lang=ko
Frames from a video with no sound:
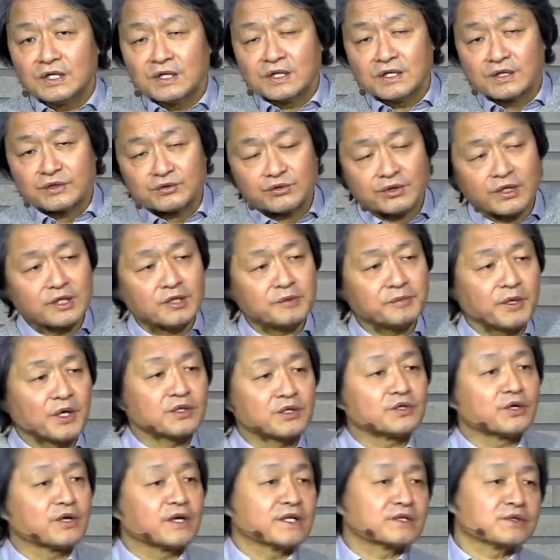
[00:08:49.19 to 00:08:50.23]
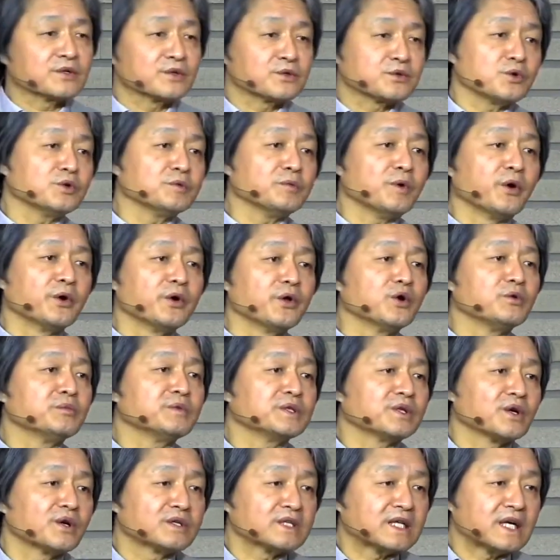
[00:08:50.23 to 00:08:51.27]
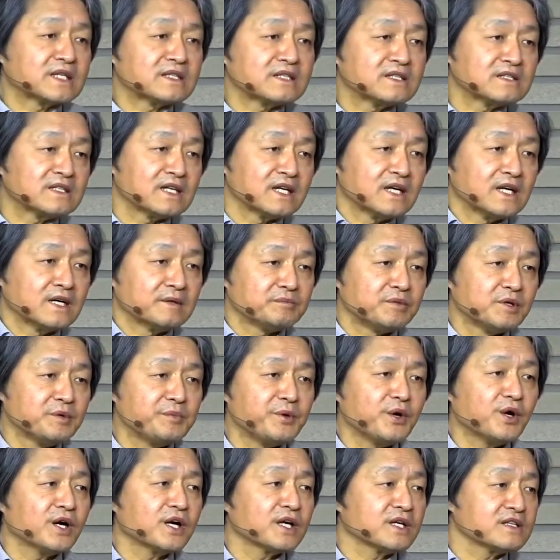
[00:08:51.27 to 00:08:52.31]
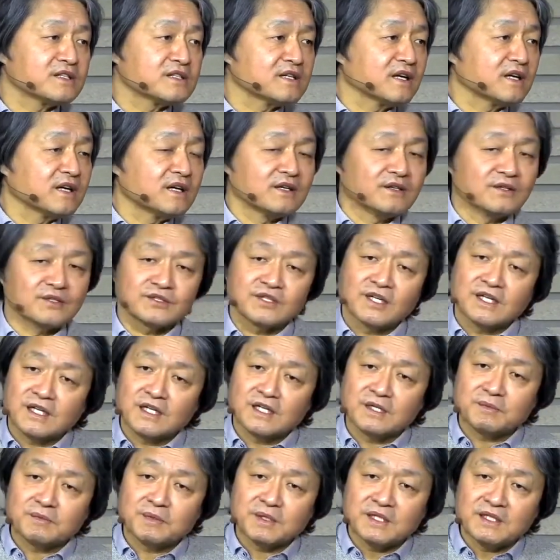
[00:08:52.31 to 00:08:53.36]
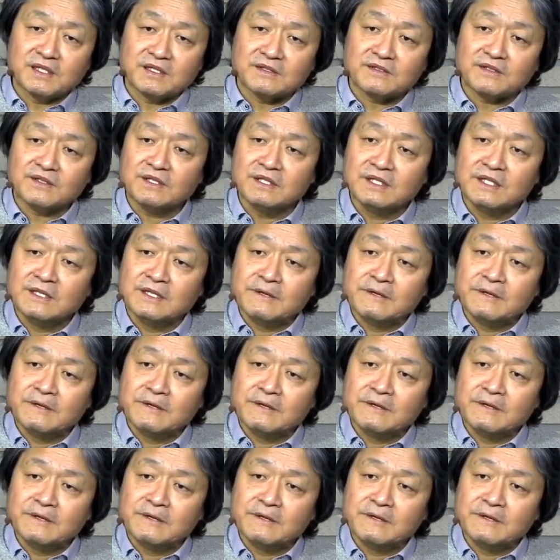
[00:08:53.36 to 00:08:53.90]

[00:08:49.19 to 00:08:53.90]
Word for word: 그 출애굽 여정에서 조금 어려움이 닥치자 불평하기 시작하는 거죠 하나님에 대해서